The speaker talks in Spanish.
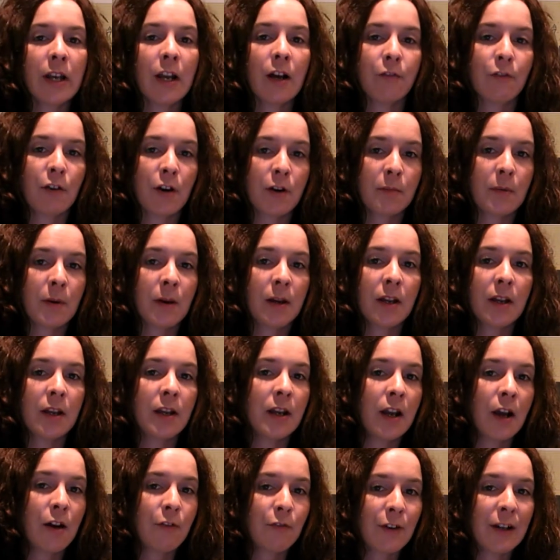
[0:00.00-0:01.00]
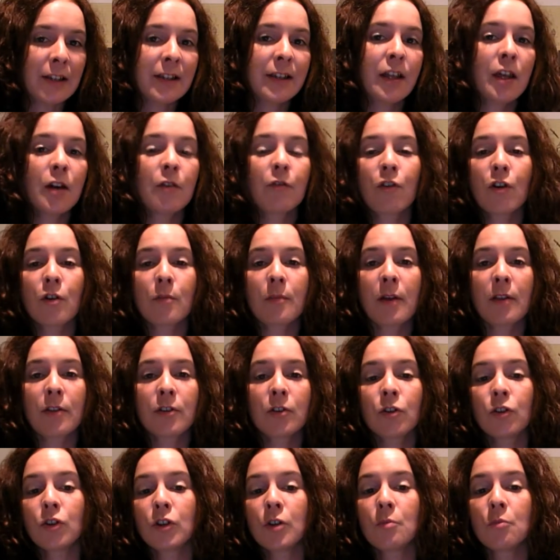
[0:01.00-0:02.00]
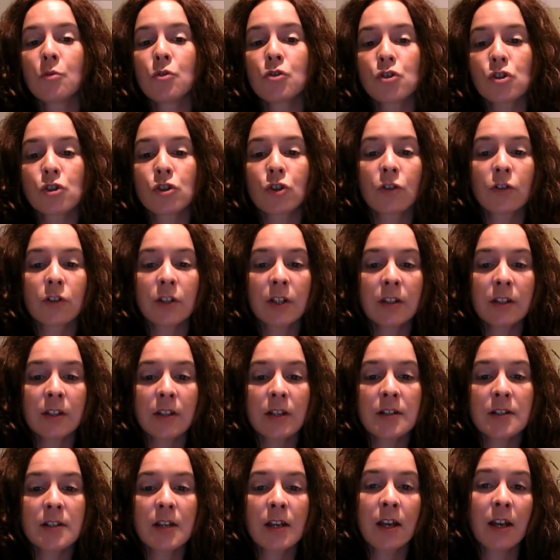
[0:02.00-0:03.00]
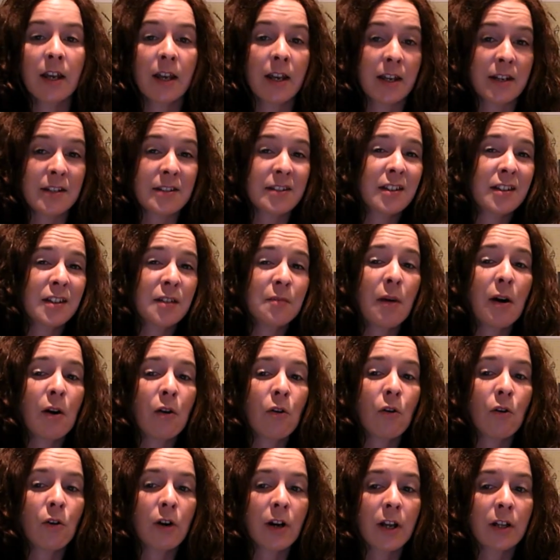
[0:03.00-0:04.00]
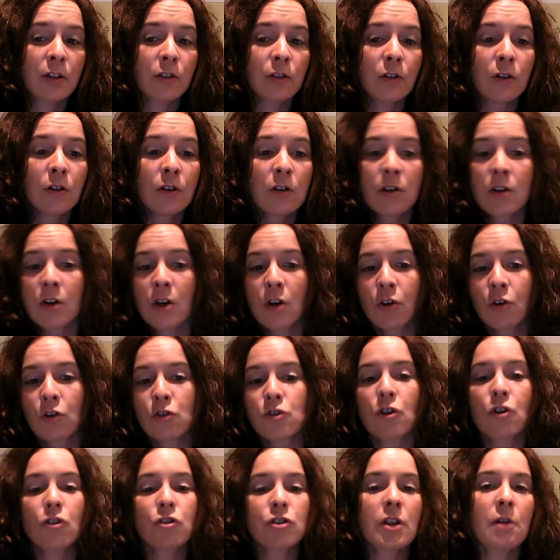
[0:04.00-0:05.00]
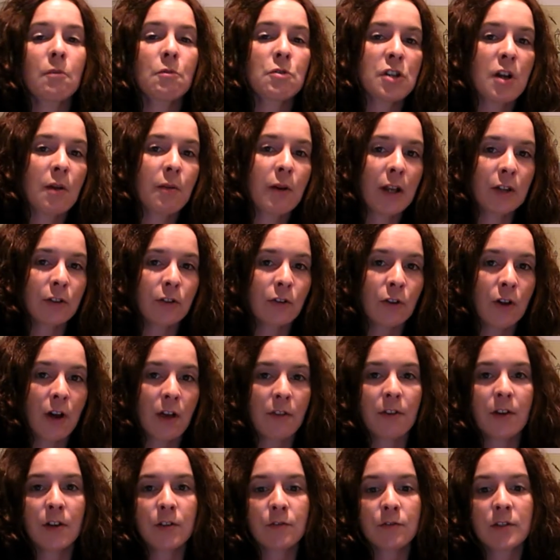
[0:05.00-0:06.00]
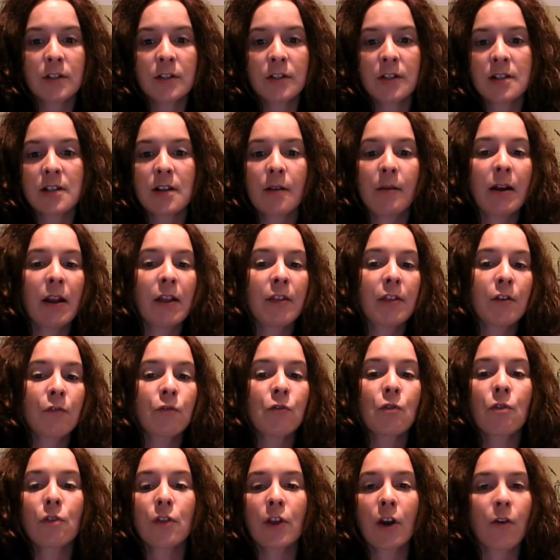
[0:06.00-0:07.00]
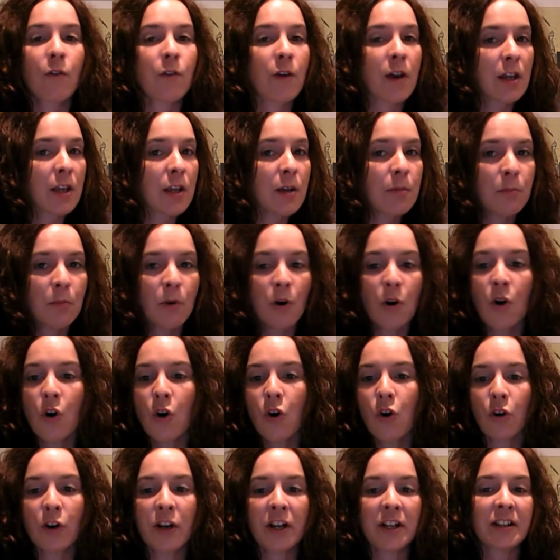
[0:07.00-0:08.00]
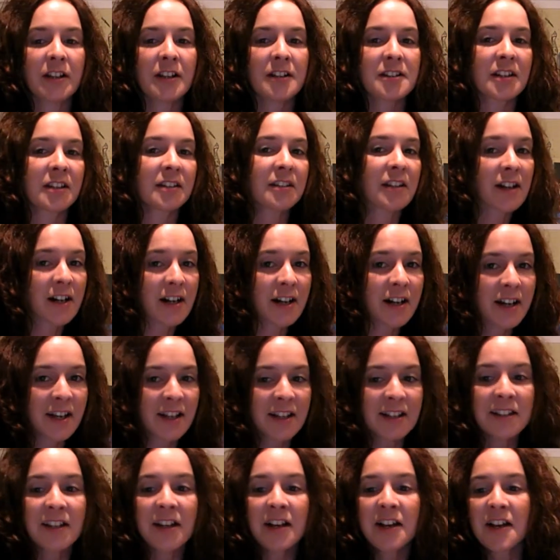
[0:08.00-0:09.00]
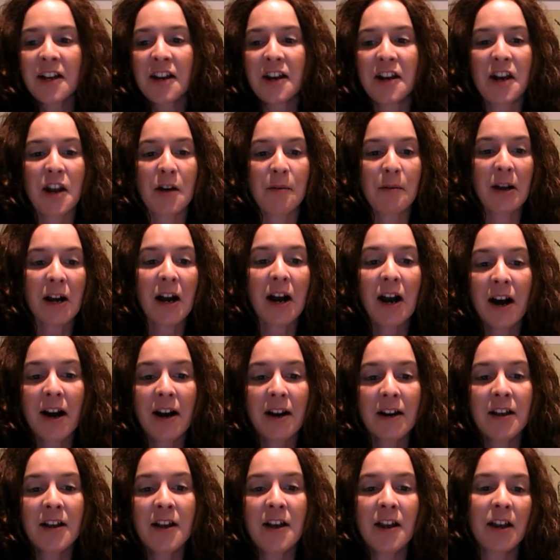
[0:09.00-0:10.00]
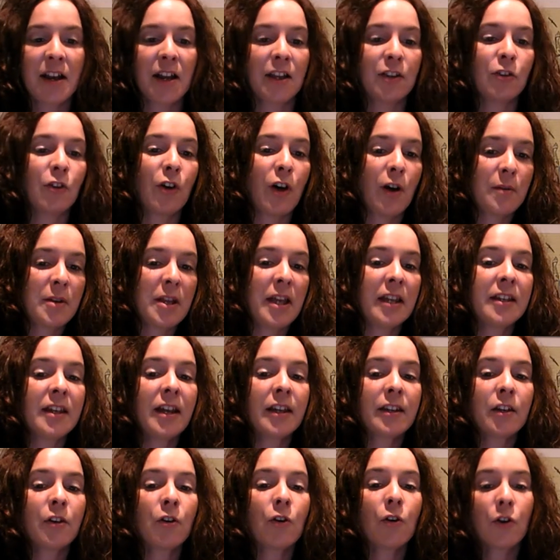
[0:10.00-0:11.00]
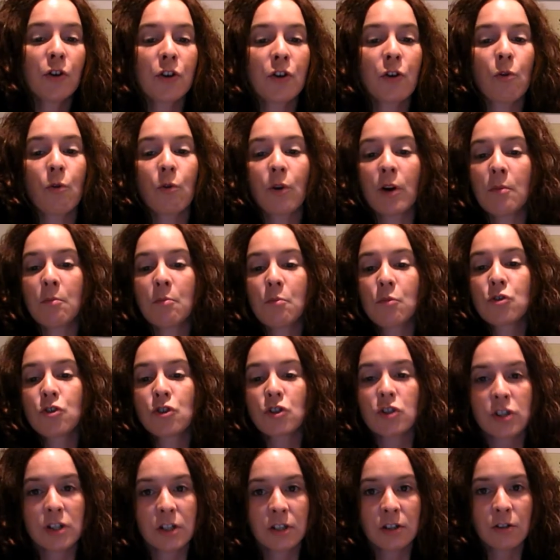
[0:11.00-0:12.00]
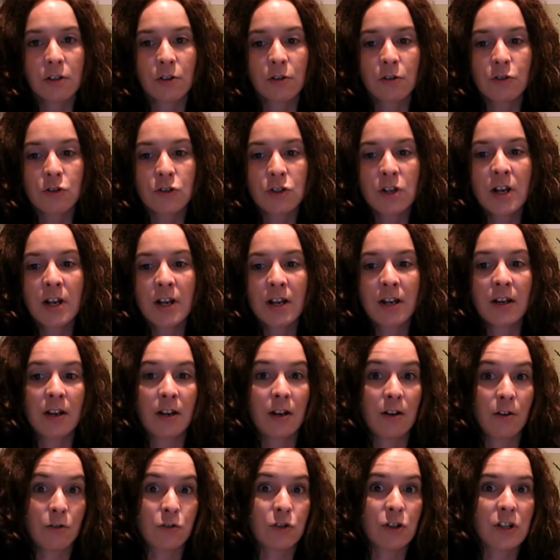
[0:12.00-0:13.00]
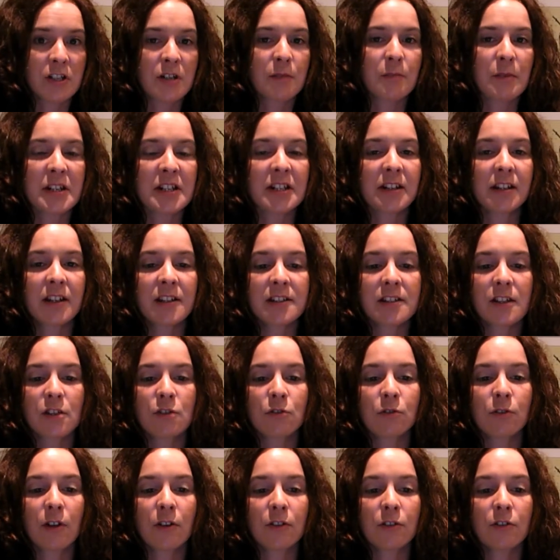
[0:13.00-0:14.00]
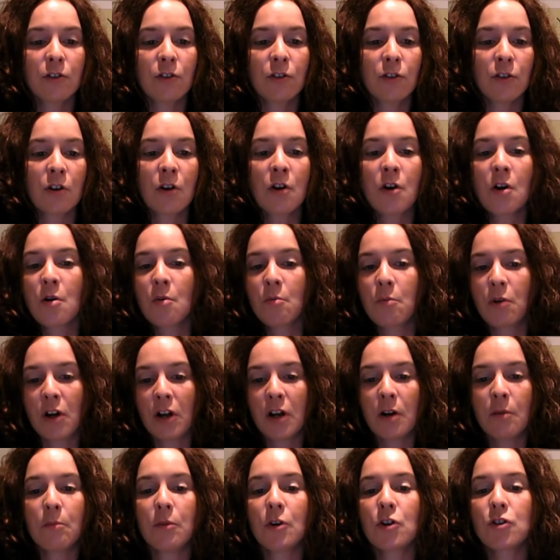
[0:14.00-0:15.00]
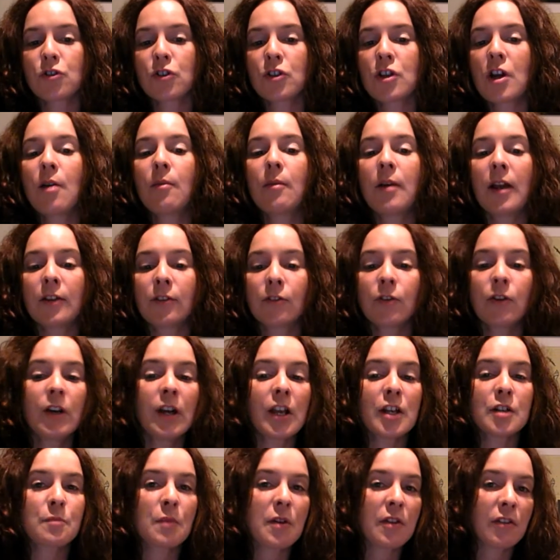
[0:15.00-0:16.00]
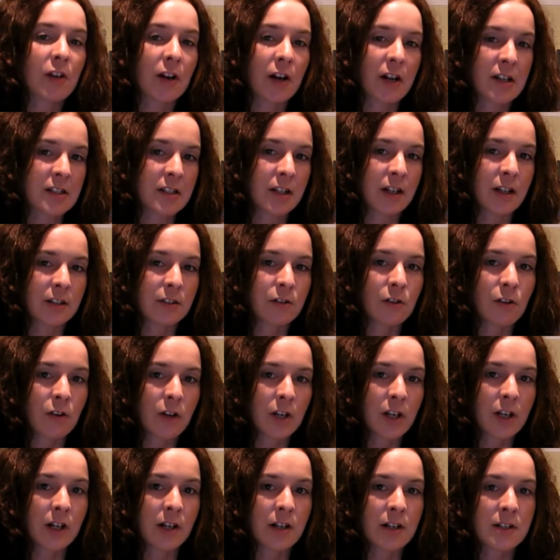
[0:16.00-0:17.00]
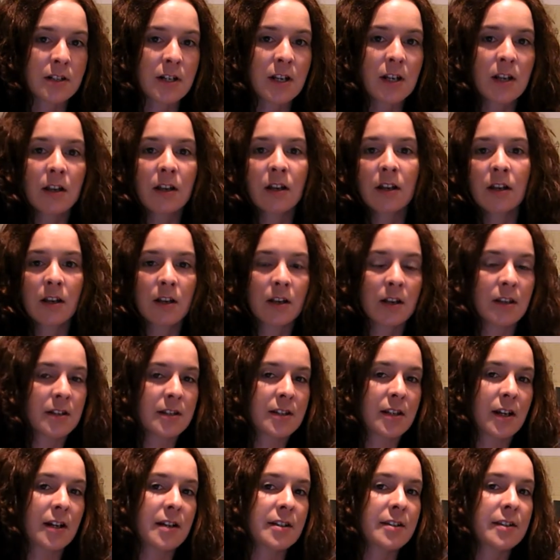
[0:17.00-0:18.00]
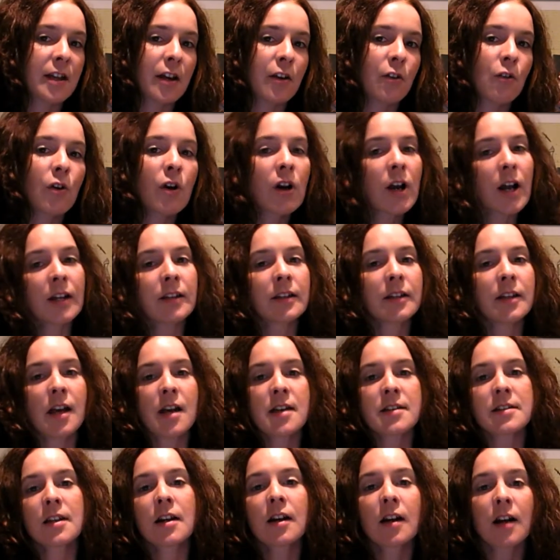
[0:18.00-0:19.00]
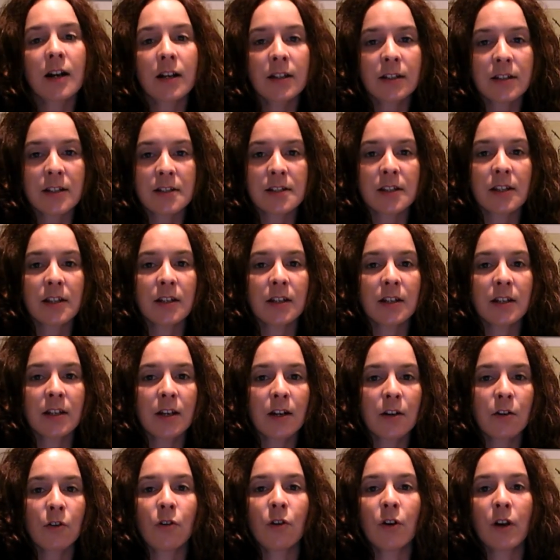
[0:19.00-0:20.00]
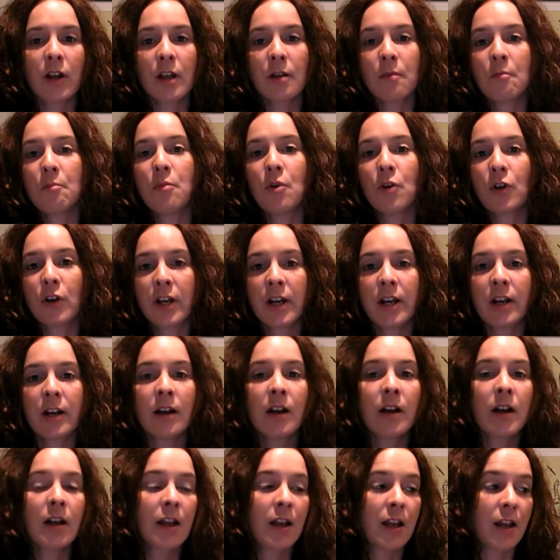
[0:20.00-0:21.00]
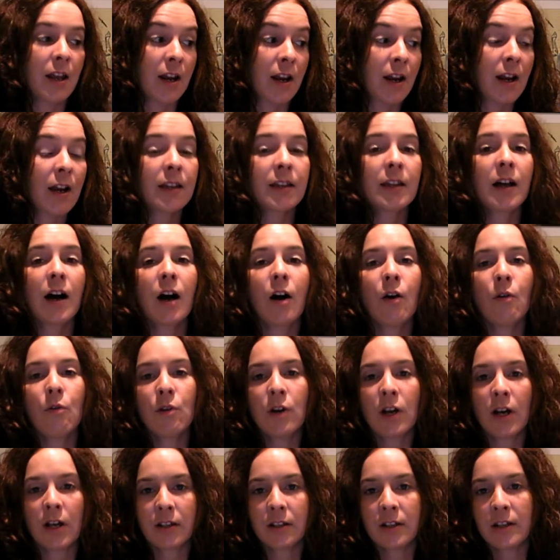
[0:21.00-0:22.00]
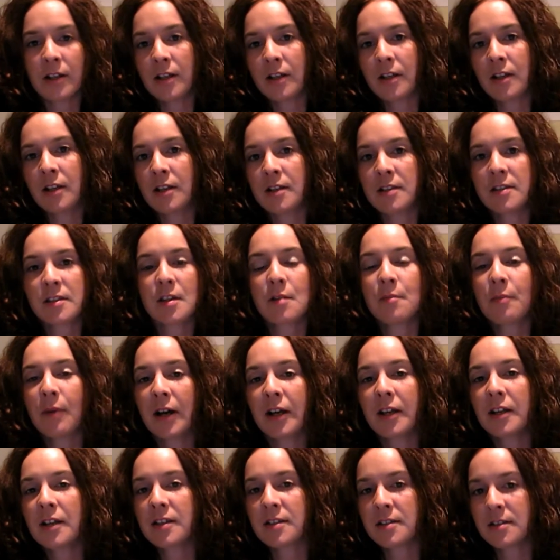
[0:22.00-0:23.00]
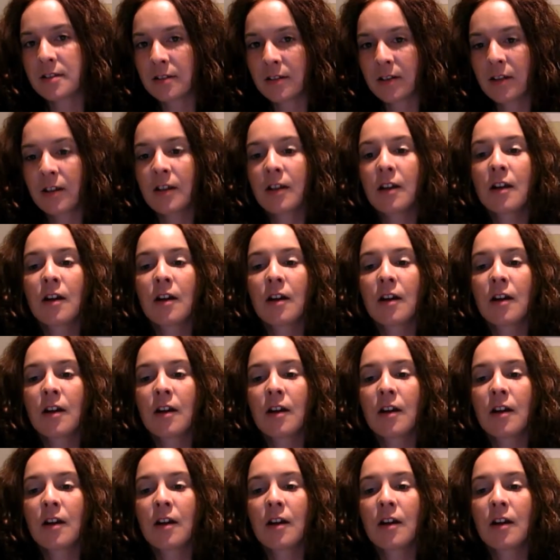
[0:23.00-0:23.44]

y la falta de formación de muchos docentes en este tema en concreto, no solo estamos hablando de, saber hacer funcionar un equipo, conectarse a internet, navegar, que todavía a día de hoy ocurre en muchos centros en los que se presenta esta situación. Por ejemplo, estoy hablando de las pizarras electrónicas. Se gastaron cantidades ingentes de dinero en poner en cada aula de este país